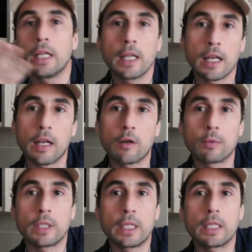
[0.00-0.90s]
en la
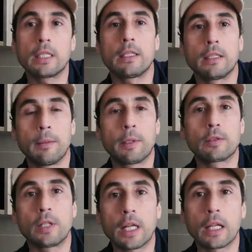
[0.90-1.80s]
comunidad de
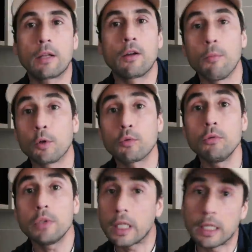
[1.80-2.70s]
personas que como
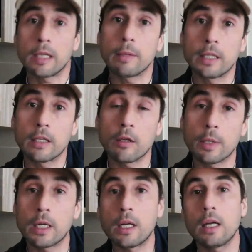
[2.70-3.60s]
tú que están aprendiendo a
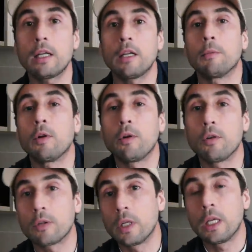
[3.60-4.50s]
pescar, a lo
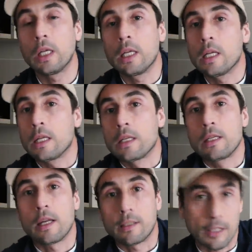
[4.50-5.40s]
mejor
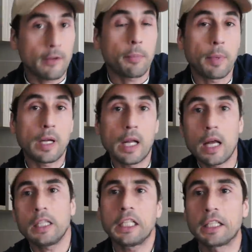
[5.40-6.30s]
ya sabes
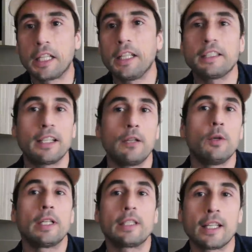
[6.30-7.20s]
pescar y te interesa o es
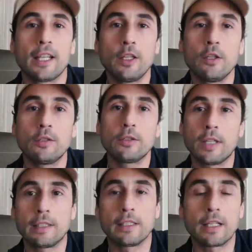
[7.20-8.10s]
pues, entretenido
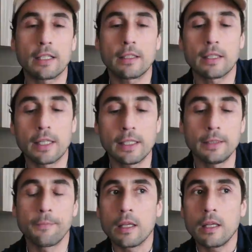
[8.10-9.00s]
acercarte al canal.
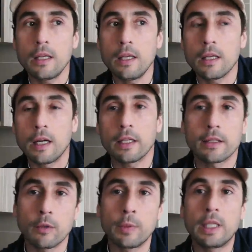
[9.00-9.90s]
Y a
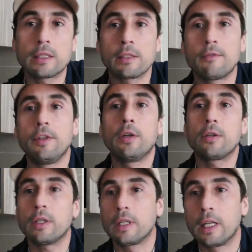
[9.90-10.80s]
este humilde
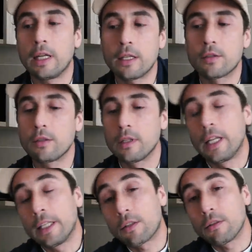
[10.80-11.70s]
servidor le, hecho, le
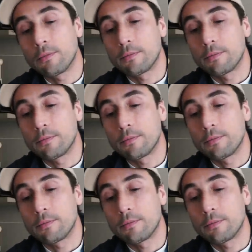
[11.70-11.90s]
han hecho